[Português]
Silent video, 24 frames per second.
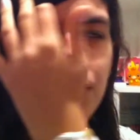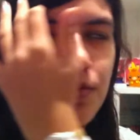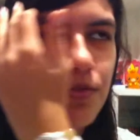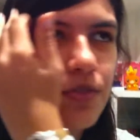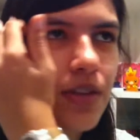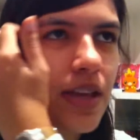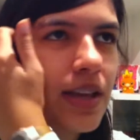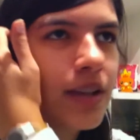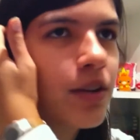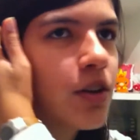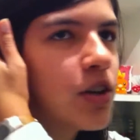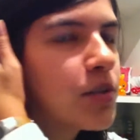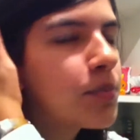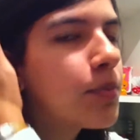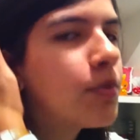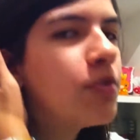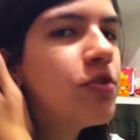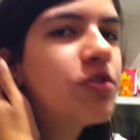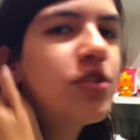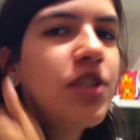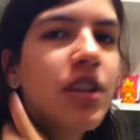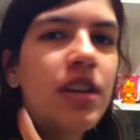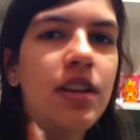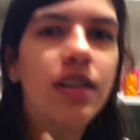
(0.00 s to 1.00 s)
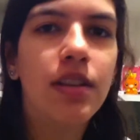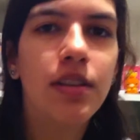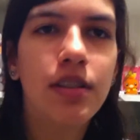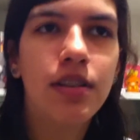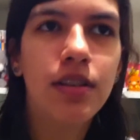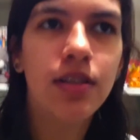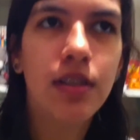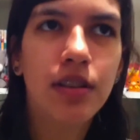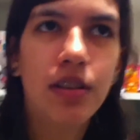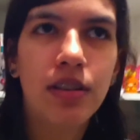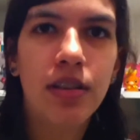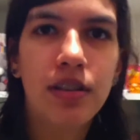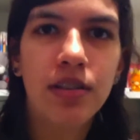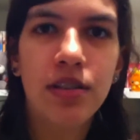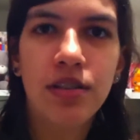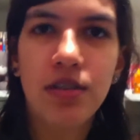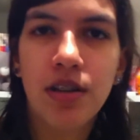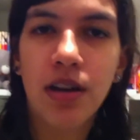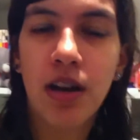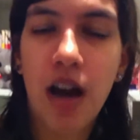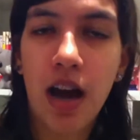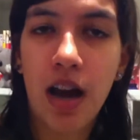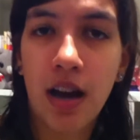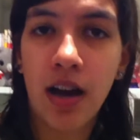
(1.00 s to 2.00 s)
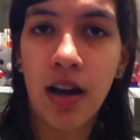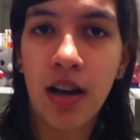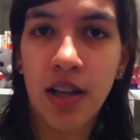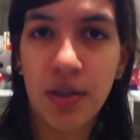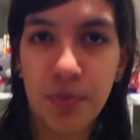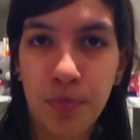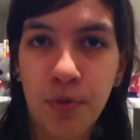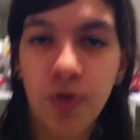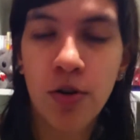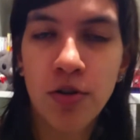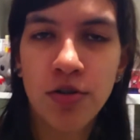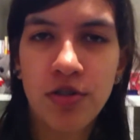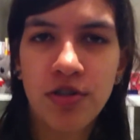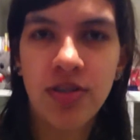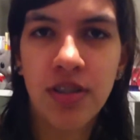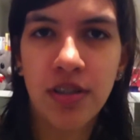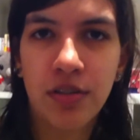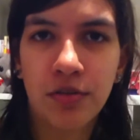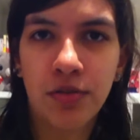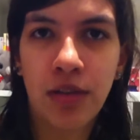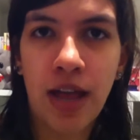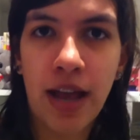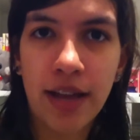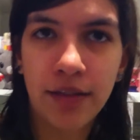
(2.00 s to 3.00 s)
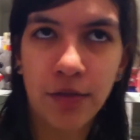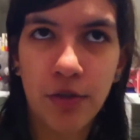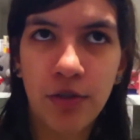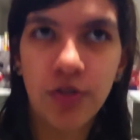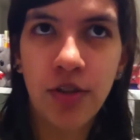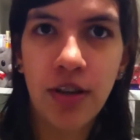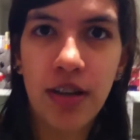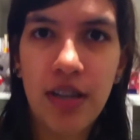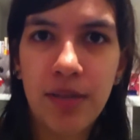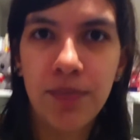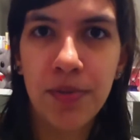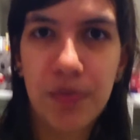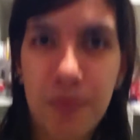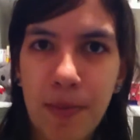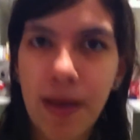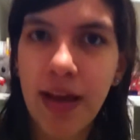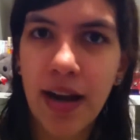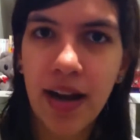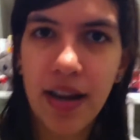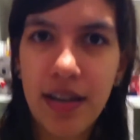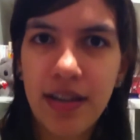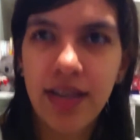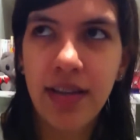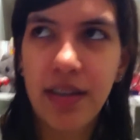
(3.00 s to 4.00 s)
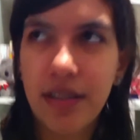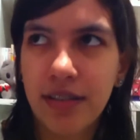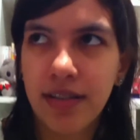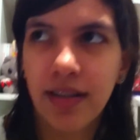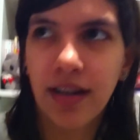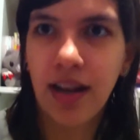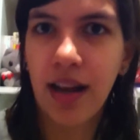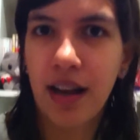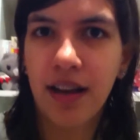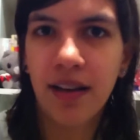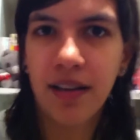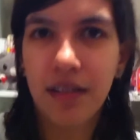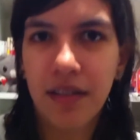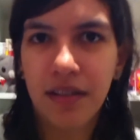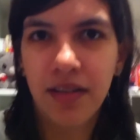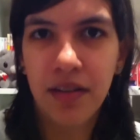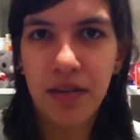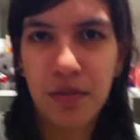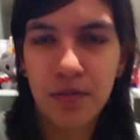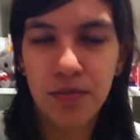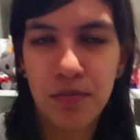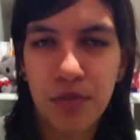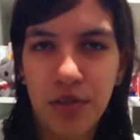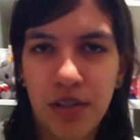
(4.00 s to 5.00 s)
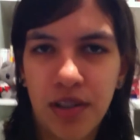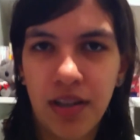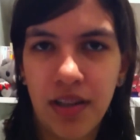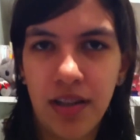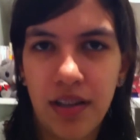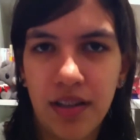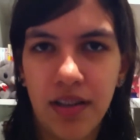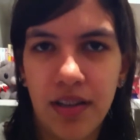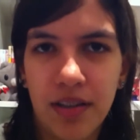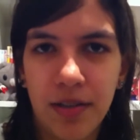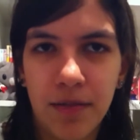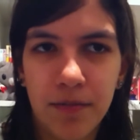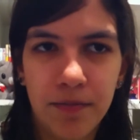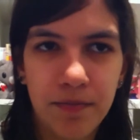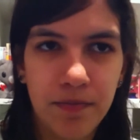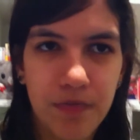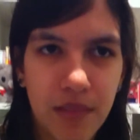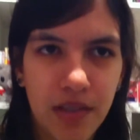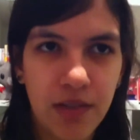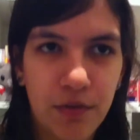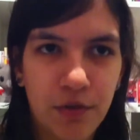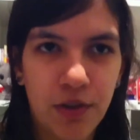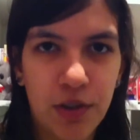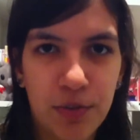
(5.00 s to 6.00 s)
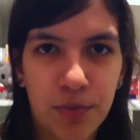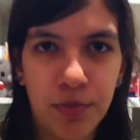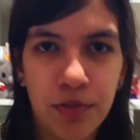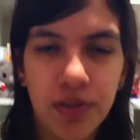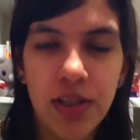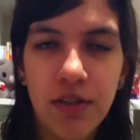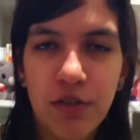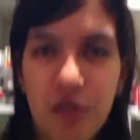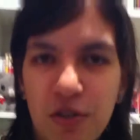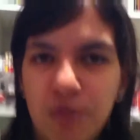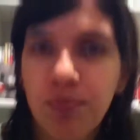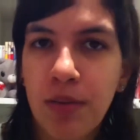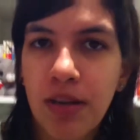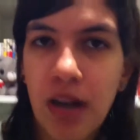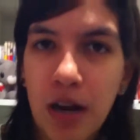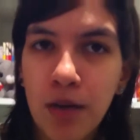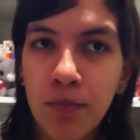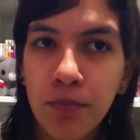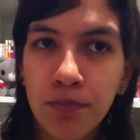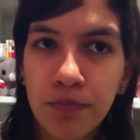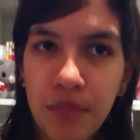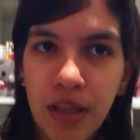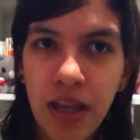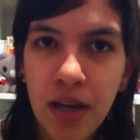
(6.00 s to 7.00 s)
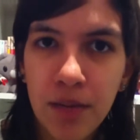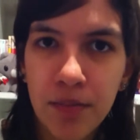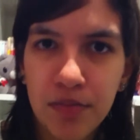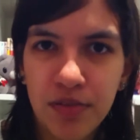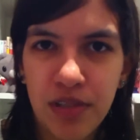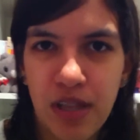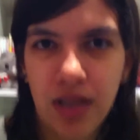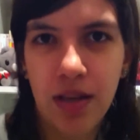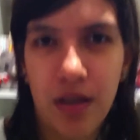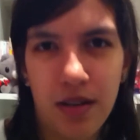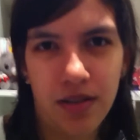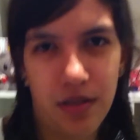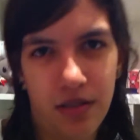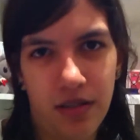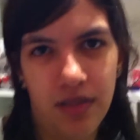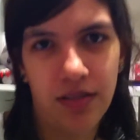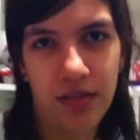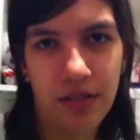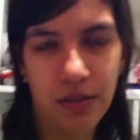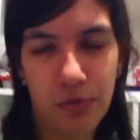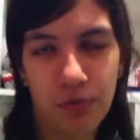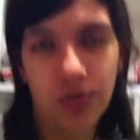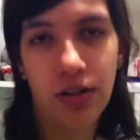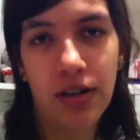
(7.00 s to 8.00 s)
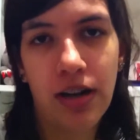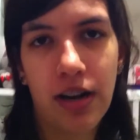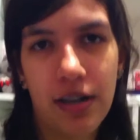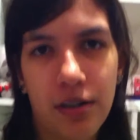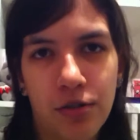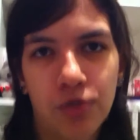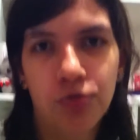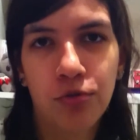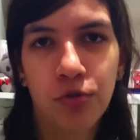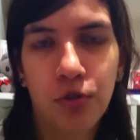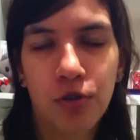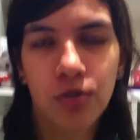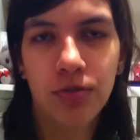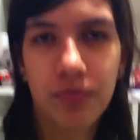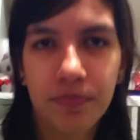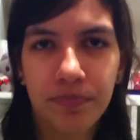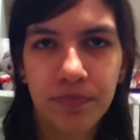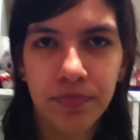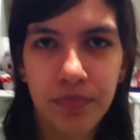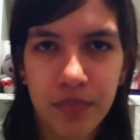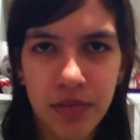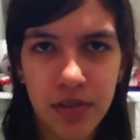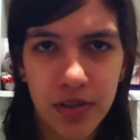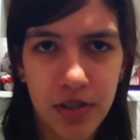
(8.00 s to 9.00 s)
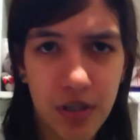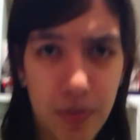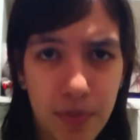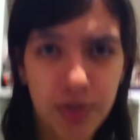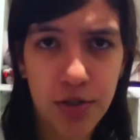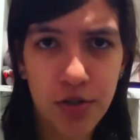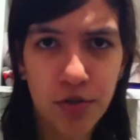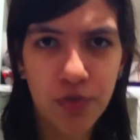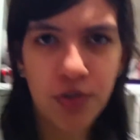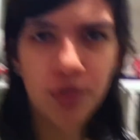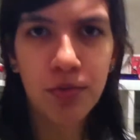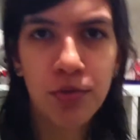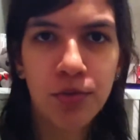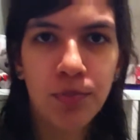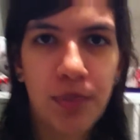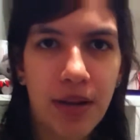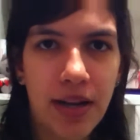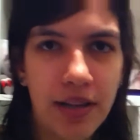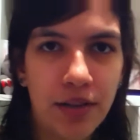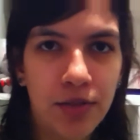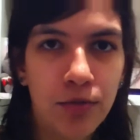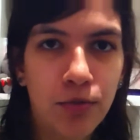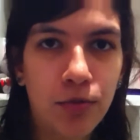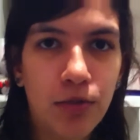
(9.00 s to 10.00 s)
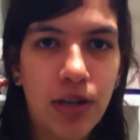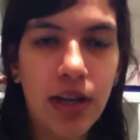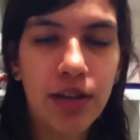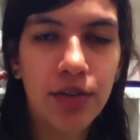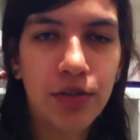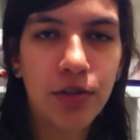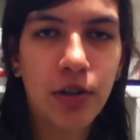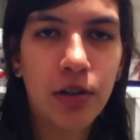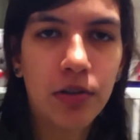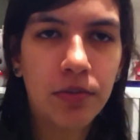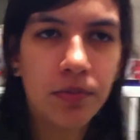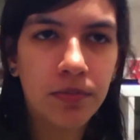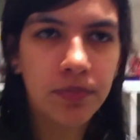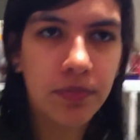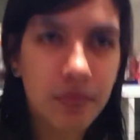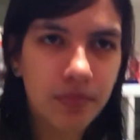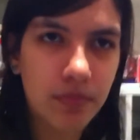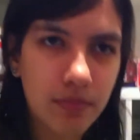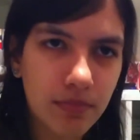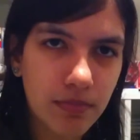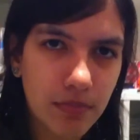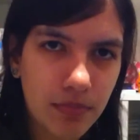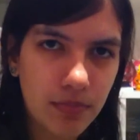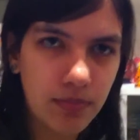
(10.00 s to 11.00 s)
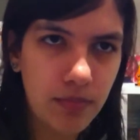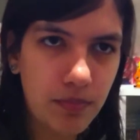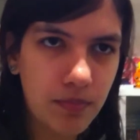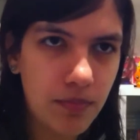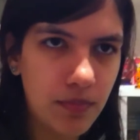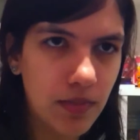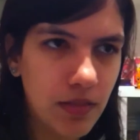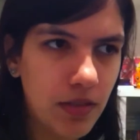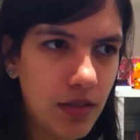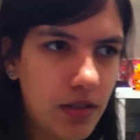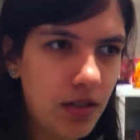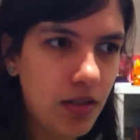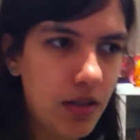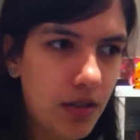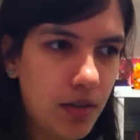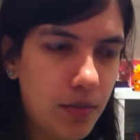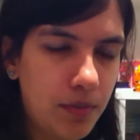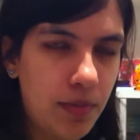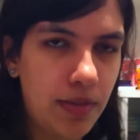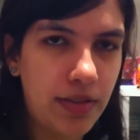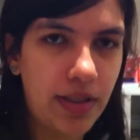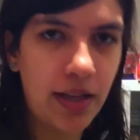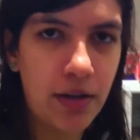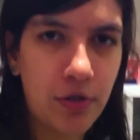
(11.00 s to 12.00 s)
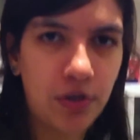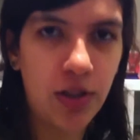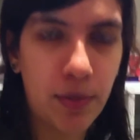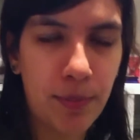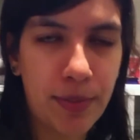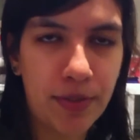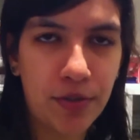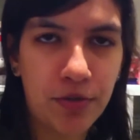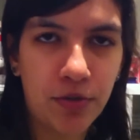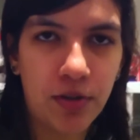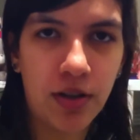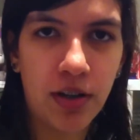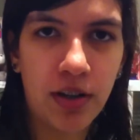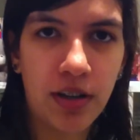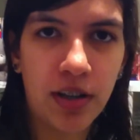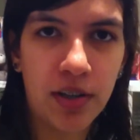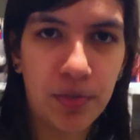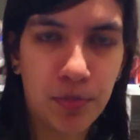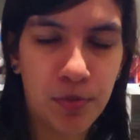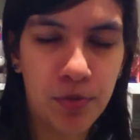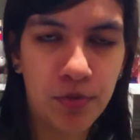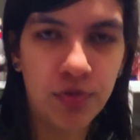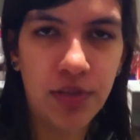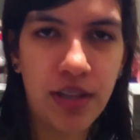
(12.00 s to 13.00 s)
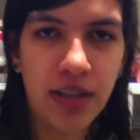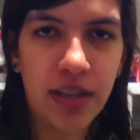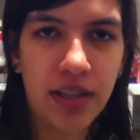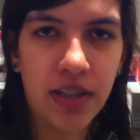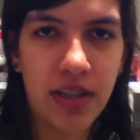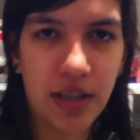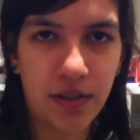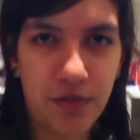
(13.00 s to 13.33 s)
ver que eu respondi, ela responde dizendo, tá, tô indo aí, me espera aí, sei lá. Porque eu vou responder, eu vou esperar um tempo, né, no lugar que eu tô. Geralmente eu não fico muito parado num lugar só. Mas daí quando a pessoa responder que